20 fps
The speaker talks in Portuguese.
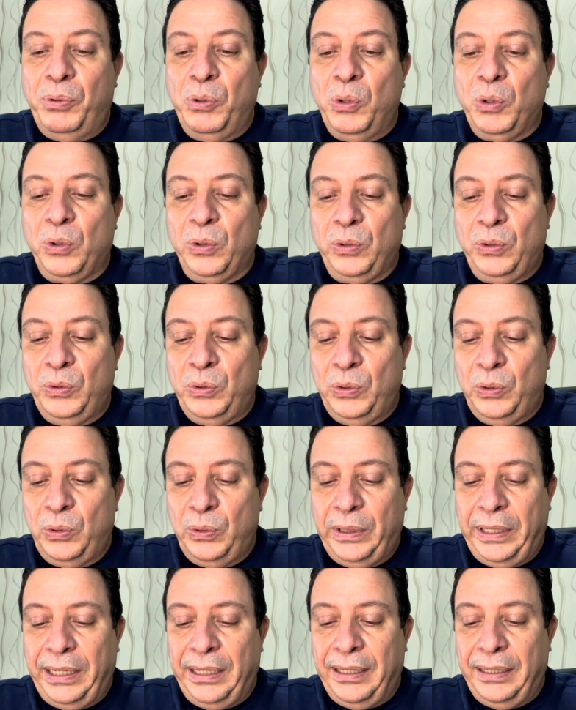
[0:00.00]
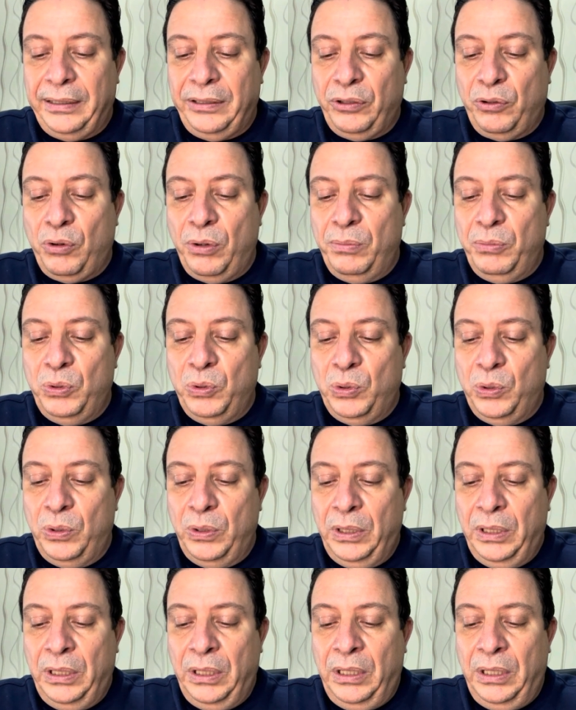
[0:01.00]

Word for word: pouco do, da, de como